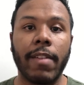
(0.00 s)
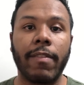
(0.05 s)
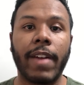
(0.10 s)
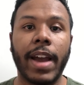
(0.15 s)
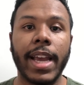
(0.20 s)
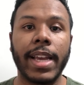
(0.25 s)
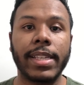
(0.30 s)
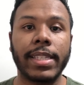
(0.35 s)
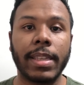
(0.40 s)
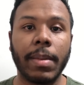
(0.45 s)

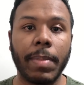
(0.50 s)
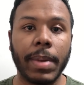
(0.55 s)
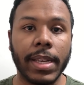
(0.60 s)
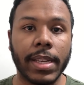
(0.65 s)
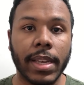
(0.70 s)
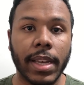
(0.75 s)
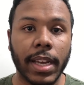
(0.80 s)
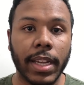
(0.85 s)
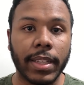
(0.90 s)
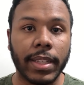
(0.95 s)
vai
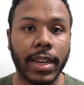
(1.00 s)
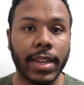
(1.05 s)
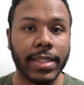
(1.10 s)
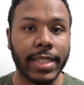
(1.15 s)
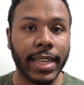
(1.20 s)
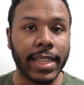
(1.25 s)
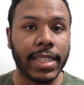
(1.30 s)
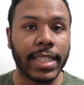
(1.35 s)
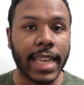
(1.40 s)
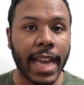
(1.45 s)
receber
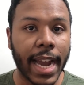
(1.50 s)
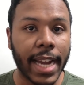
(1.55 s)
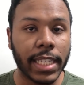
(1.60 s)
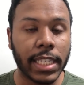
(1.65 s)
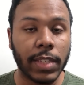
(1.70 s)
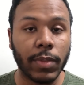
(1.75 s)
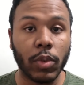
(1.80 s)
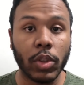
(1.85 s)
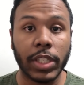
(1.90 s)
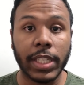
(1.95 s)
300
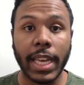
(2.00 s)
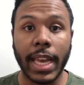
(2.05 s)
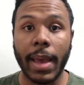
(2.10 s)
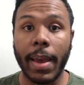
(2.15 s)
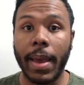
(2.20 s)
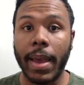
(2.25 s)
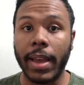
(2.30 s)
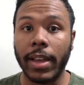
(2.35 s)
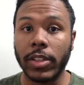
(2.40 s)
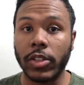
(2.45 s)
reais se você
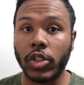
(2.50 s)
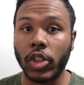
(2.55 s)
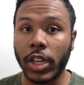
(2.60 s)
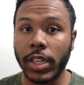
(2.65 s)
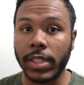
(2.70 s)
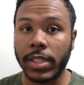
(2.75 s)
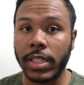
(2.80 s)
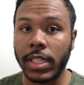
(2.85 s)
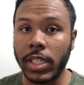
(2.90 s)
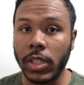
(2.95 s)
é
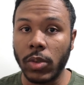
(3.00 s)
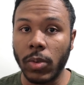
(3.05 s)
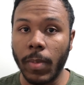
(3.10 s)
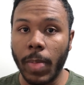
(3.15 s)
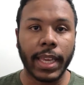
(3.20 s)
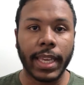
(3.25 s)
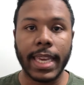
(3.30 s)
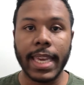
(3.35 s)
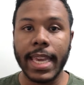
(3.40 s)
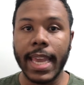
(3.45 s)

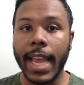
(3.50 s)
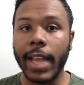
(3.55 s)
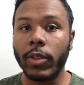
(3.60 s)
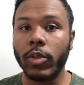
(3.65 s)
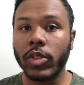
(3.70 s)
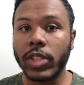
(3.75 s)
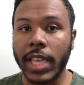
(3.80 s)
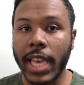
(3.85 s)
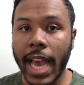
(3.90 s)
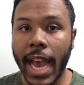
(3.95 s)
sozinho,
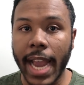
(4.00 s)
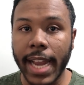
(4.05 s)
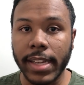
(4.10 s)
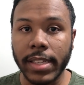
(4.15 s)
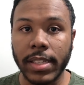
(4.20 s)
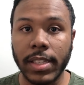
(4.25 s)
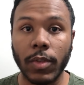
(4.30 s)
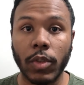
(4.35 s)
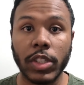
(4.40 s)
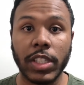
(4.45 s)
500
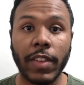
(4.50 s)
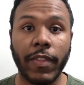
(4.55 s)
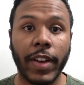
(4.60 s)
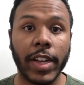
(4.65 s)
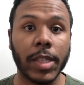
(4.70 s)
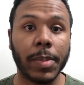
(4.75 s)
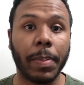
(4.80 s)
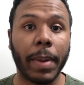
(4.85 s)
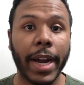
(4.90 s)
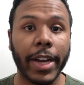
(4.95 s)
reais se você
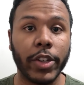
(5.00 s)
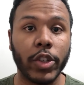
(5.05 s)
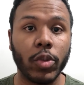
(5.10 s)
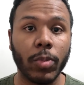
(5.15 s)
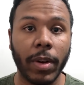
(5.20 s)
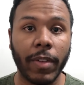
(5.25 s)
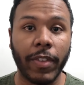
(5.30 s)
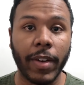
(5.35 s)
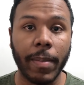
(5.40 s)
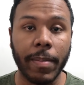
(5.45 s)
faz parte de
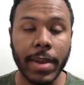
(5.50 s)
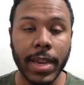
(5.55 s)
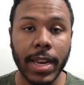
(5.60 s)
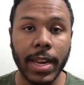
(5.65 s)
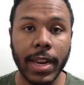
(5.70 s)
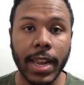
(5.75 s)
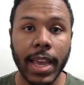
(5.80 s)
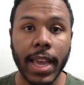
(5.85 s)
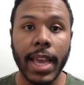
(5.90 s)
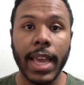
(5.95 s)
uma
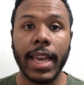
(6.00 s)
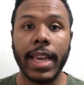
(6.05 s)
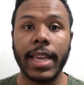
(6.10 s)
família, né?